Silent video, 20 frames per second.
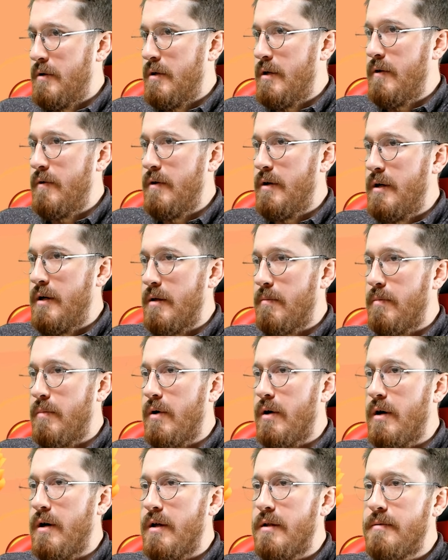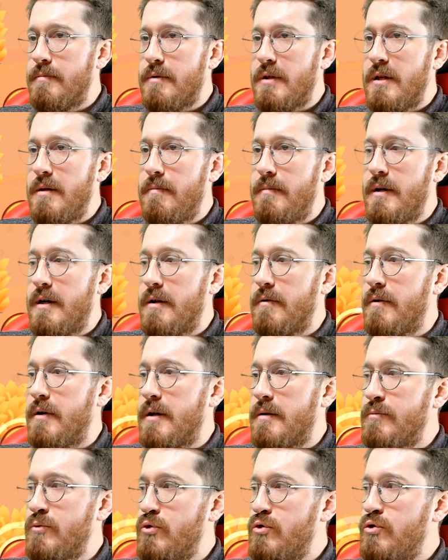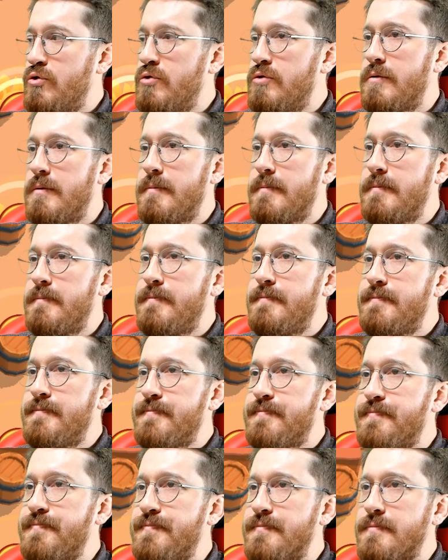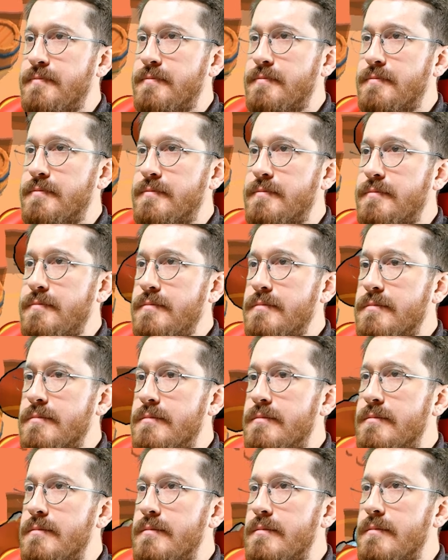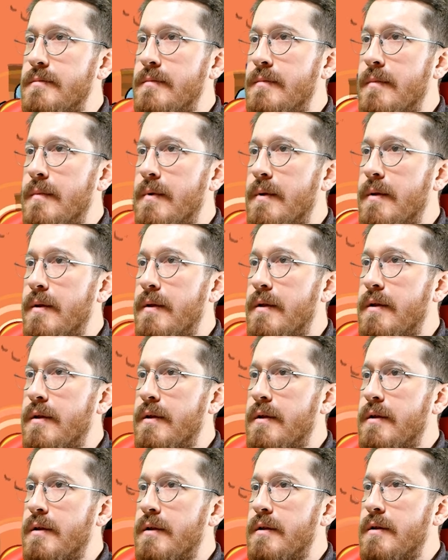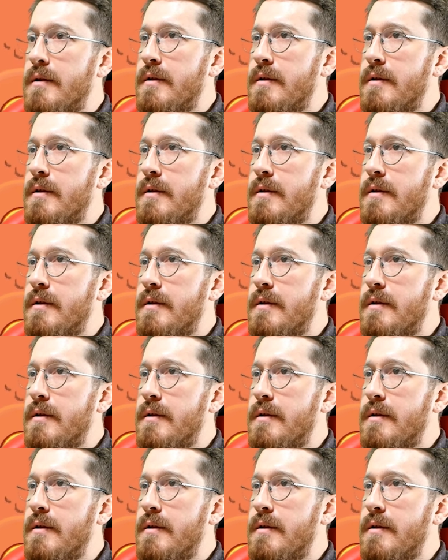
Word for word: Evet bakalım kimler varmış. Haritada kimse yok şu an. Aha gördüm. Gördün mü?